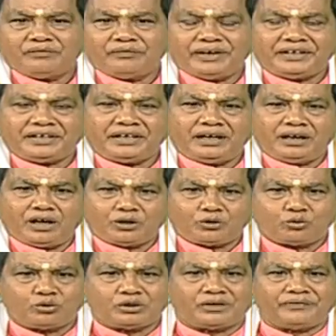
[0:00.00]
వెంటనే
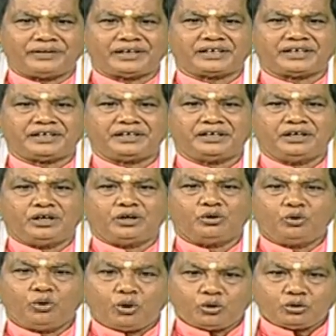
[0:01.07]
లాక్కుంటాం వెనక్కి
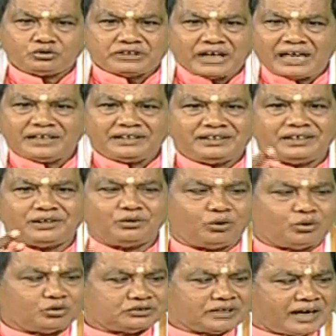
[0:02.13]
నోరు జారింది
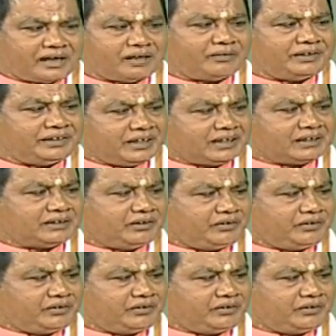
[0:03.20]
నోరు జారడం అంటే అర్థం